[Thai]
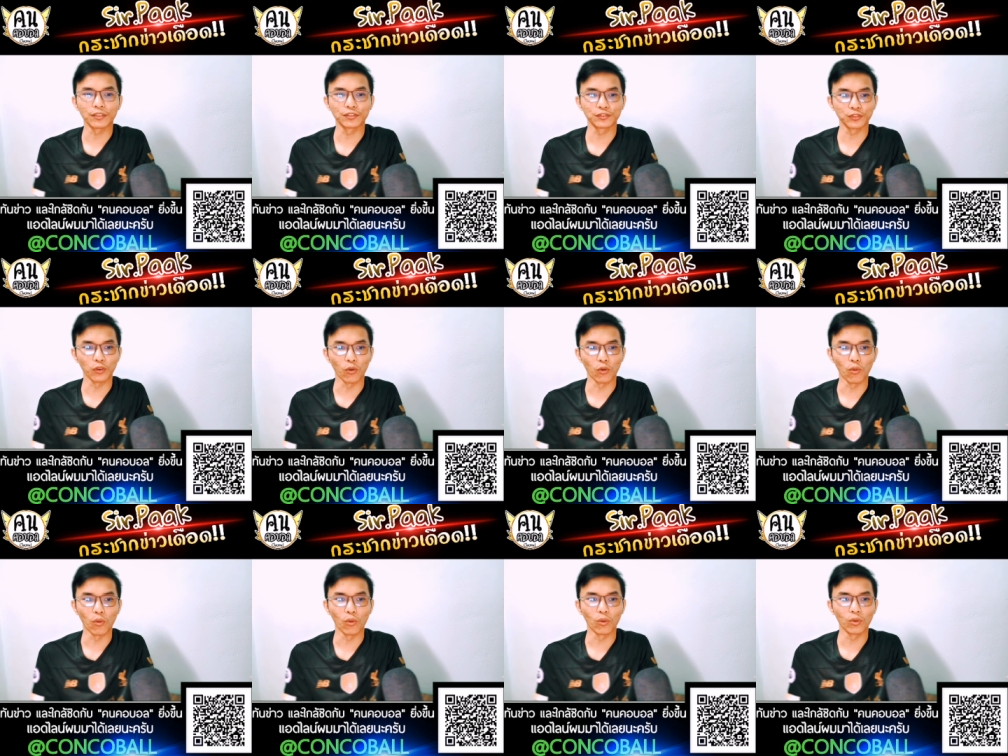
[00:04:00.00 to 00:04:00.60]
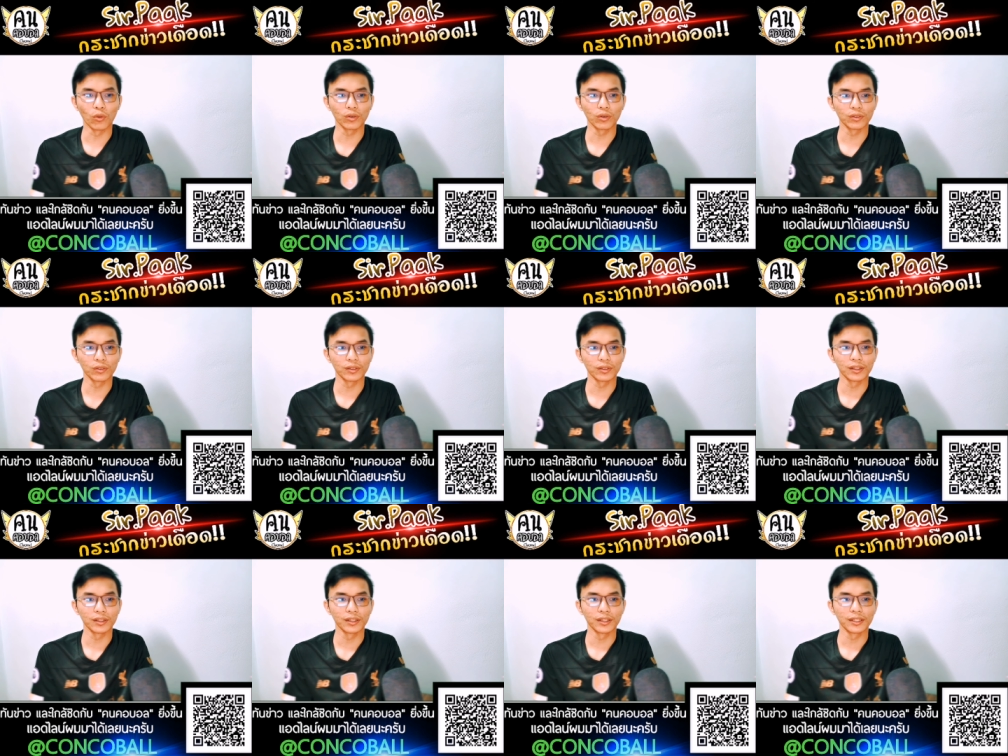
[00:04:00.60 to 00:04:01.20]
กฝูง
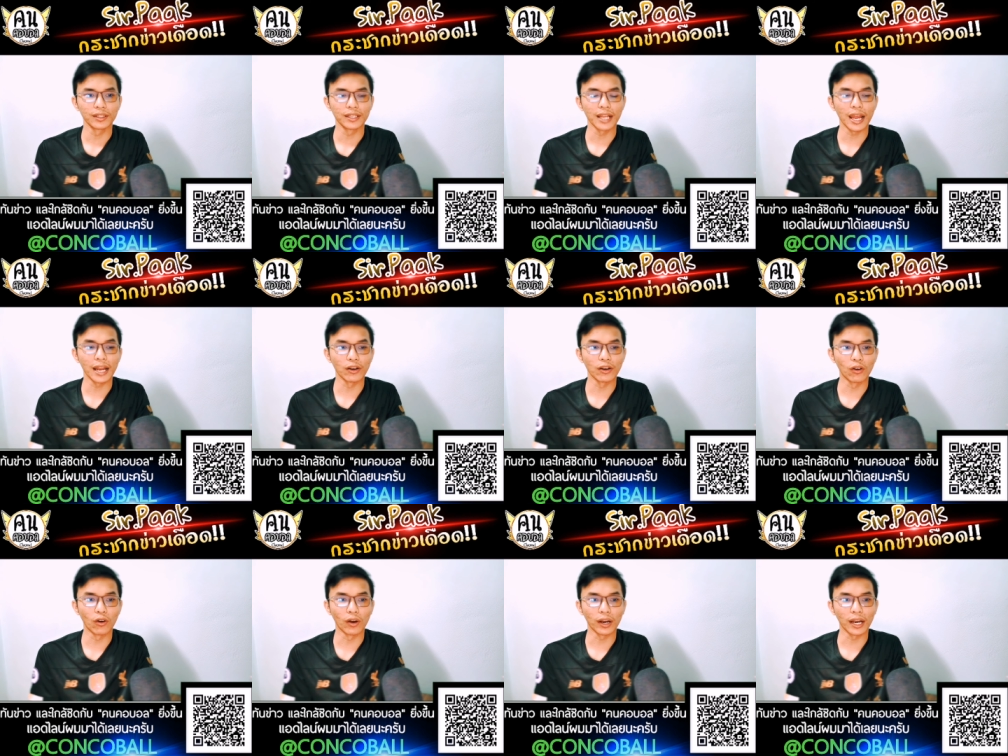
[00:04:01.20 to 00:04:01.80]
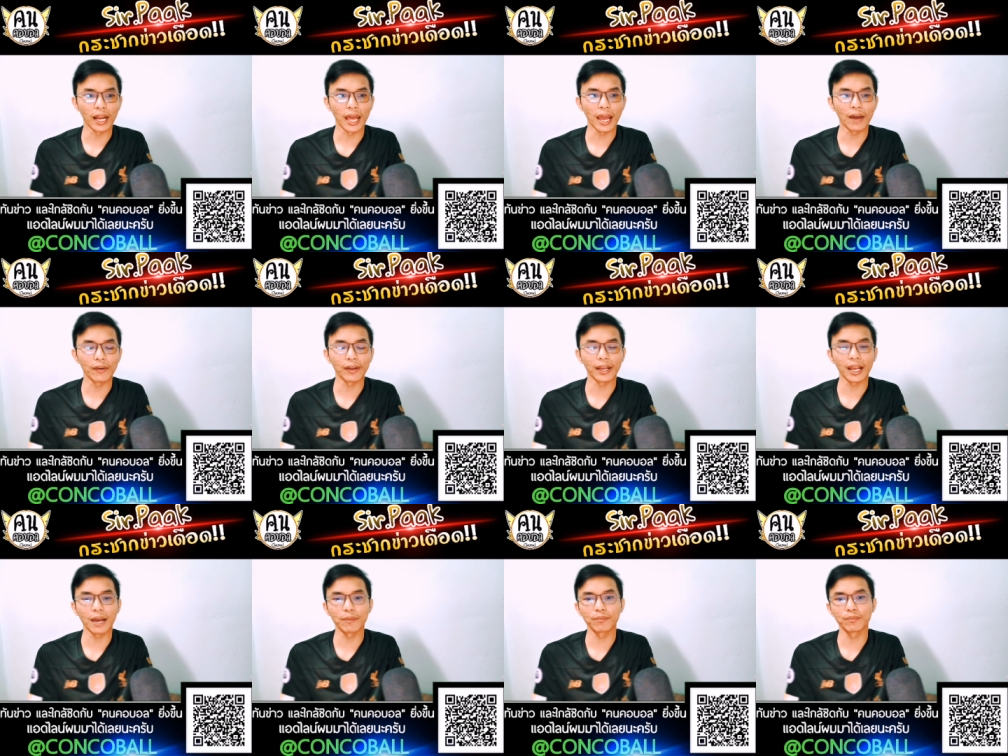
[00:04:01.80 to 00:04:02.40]
แน่นอนแล้ว
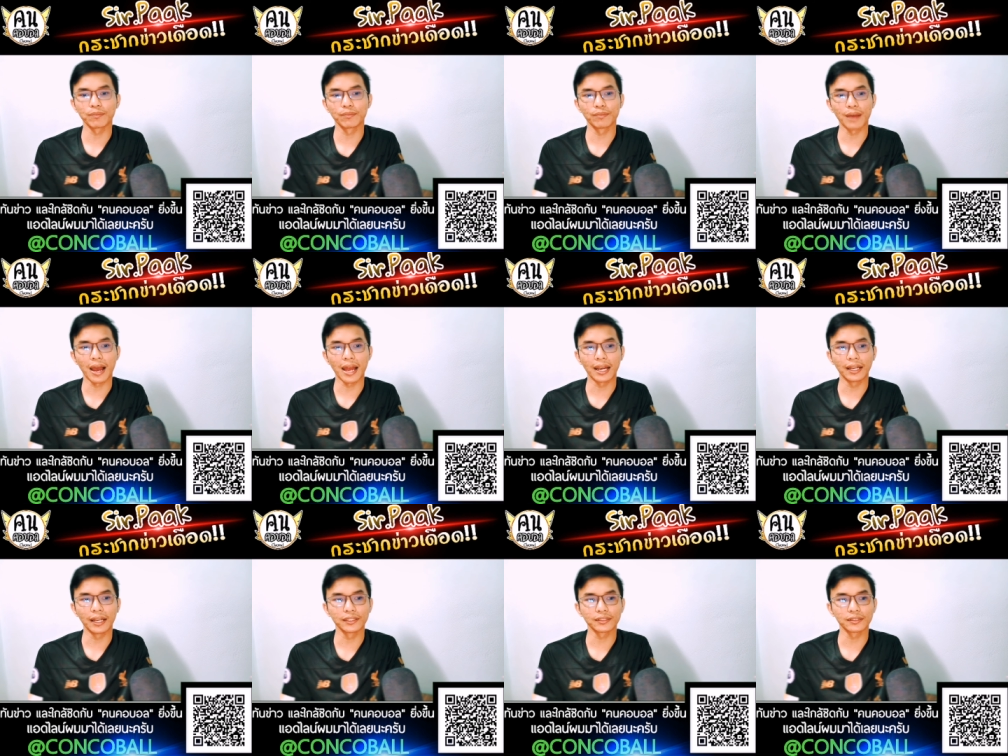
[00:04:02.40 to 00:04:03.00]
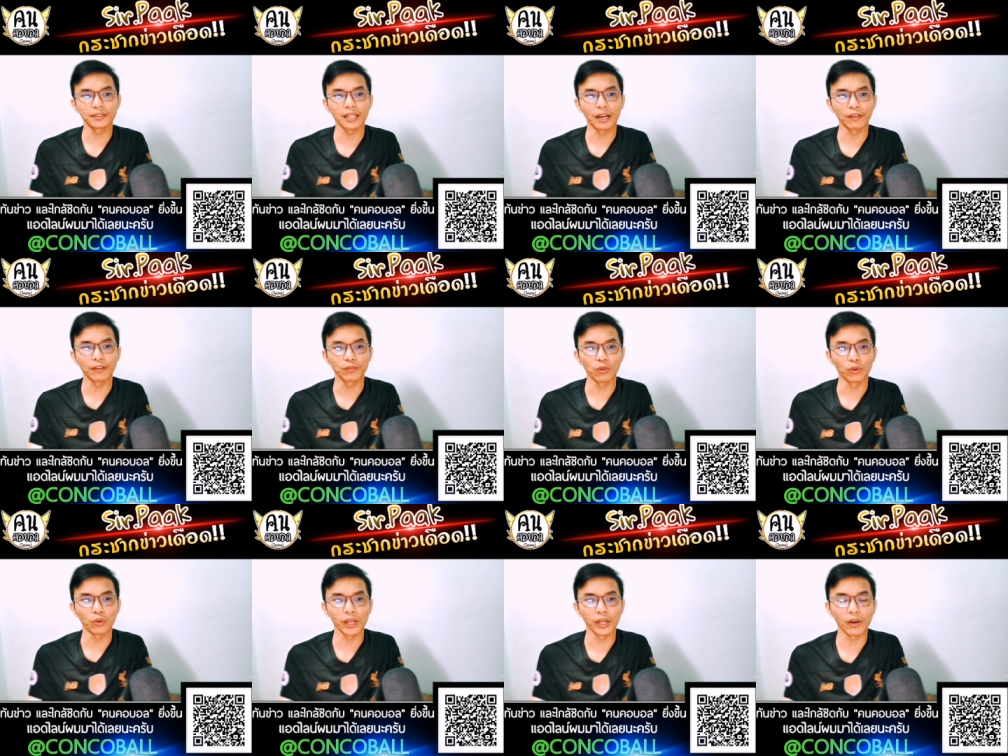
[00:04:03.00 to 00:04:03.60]
นะครับปารีสจาก
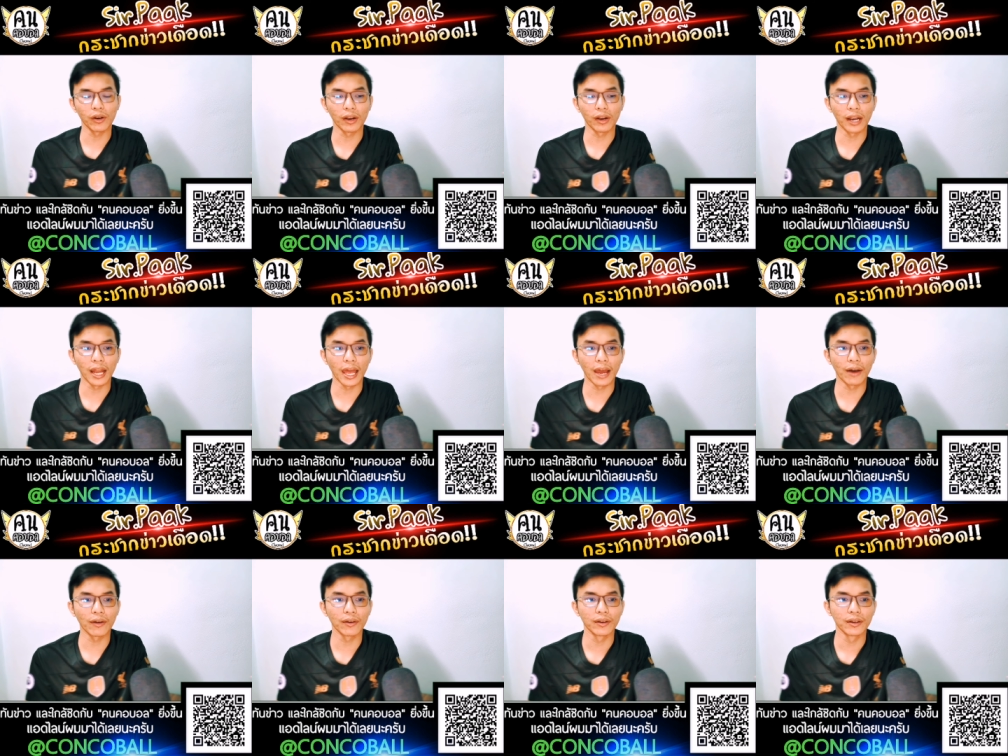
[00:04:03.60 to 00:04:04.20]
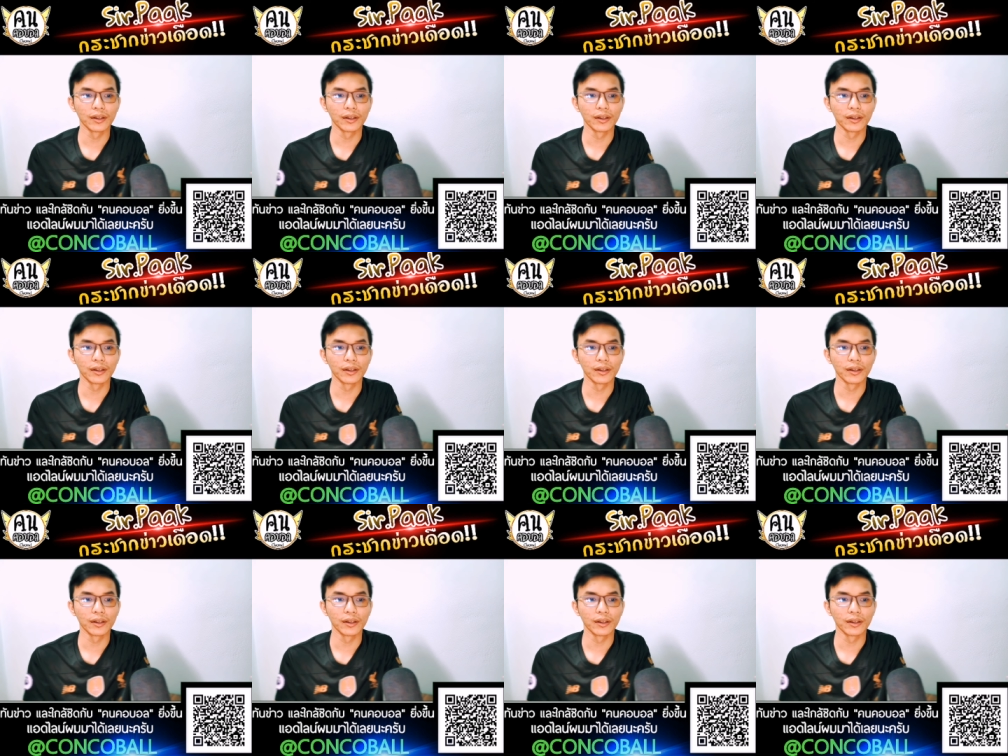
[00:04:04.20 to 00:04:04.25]
ฝูงแน่นอนแล้ว